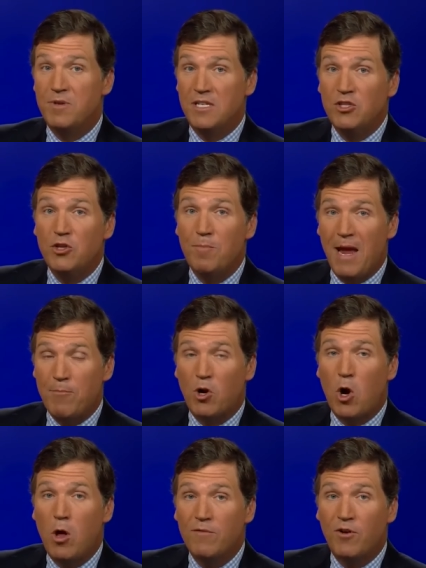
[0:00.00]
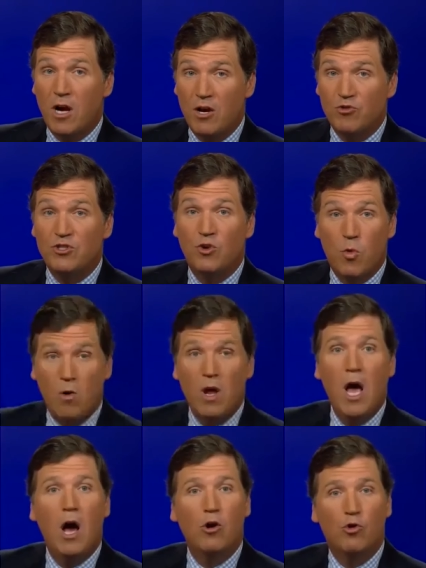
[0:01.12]
Они а только что выпустили бумагу,
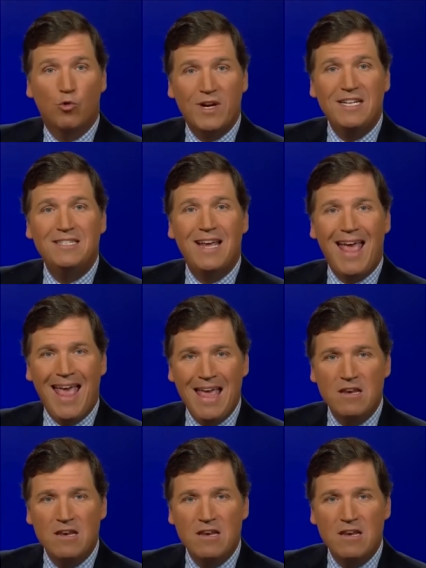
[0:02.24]
призывающую страны, цитата,